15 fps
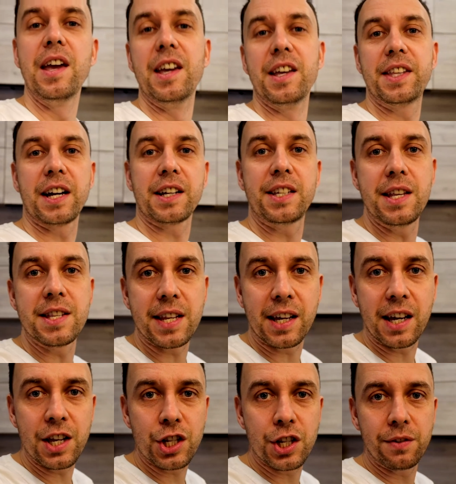Итак, день
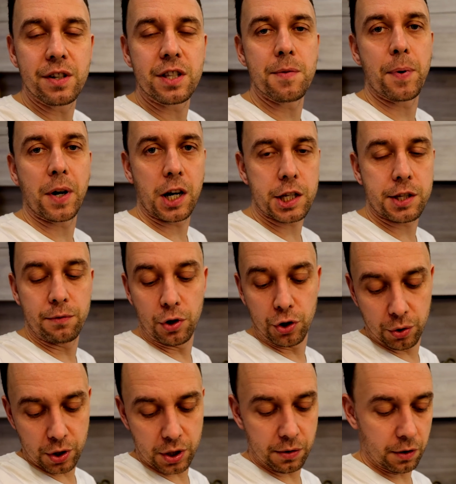заканчивается, показываю,
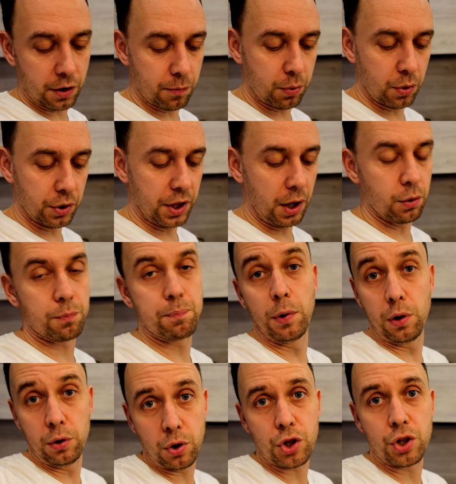что сегодня будет на ур.
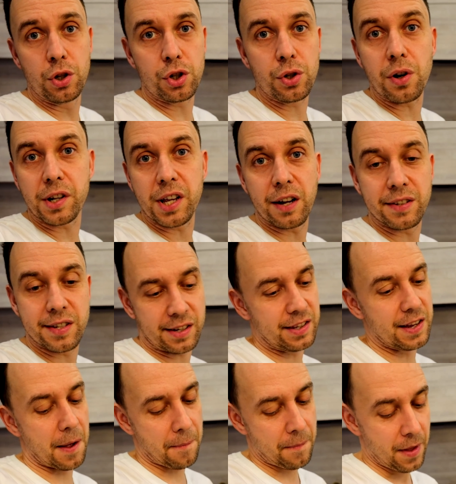Полуночный жор, как
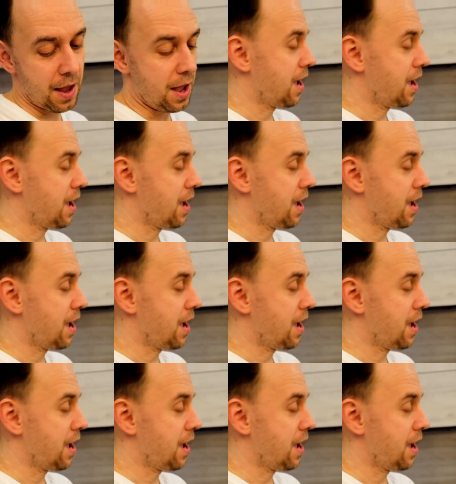всегда.